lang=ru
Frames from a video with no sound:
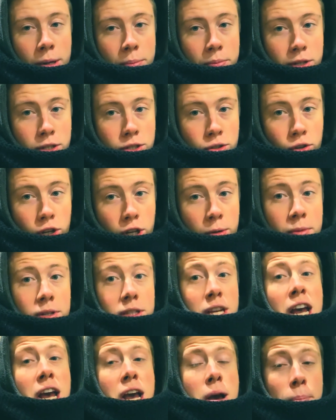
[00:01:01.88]
добыть
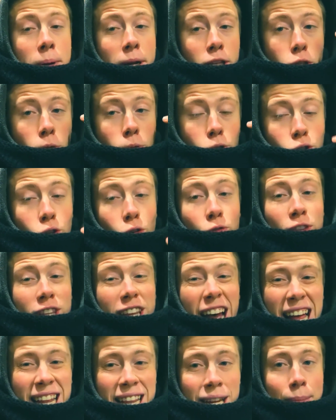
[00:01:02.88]
стоимость. При том, что в
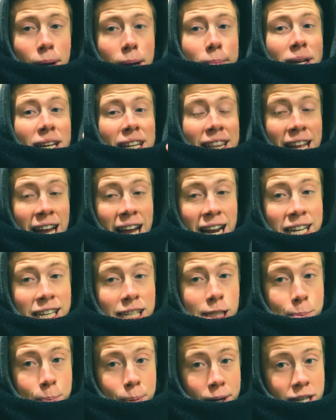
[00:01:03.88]
данный момент на
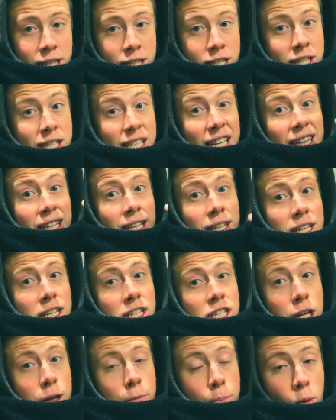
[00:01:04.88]
Алиэкспресс цены
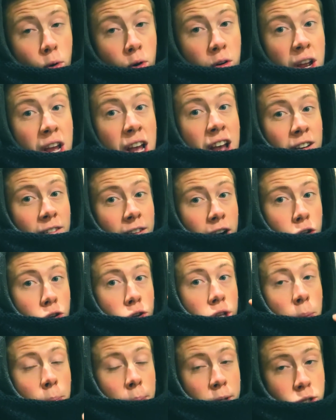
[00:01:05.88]
до сих пор в
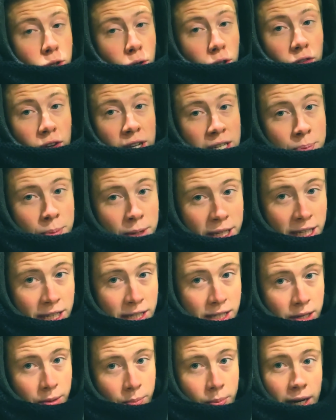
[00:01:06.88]
районе
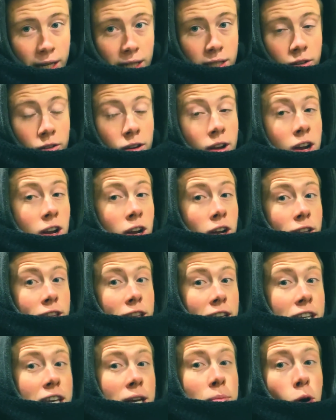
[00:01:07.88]
580 баксов.
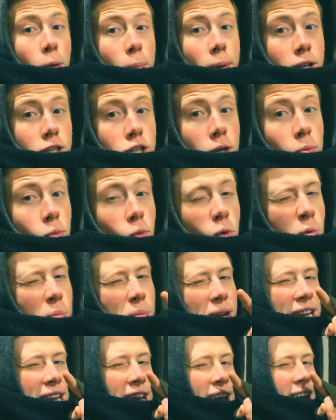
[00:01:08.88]
Таким образом, у
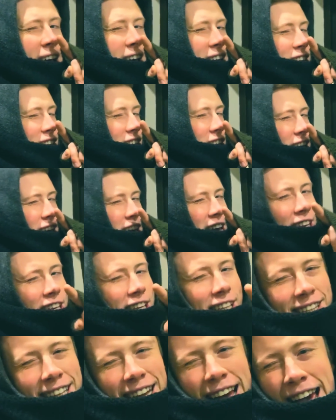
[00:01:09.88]
меня не
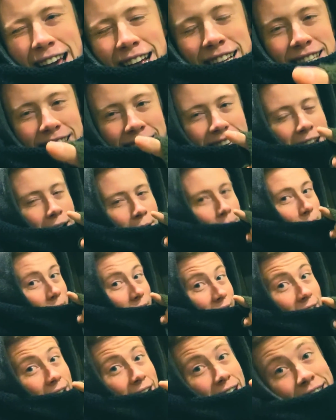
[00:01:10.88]
китайский
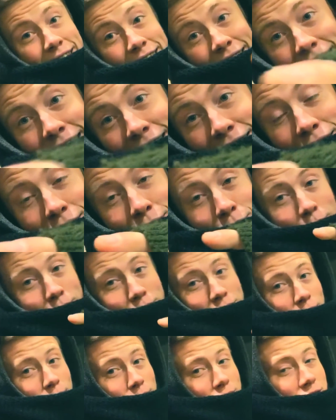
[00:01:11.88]
аппарат, это
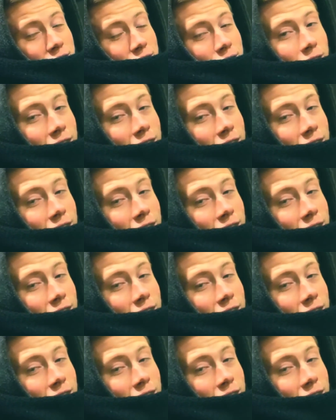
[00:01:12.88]
тоже очень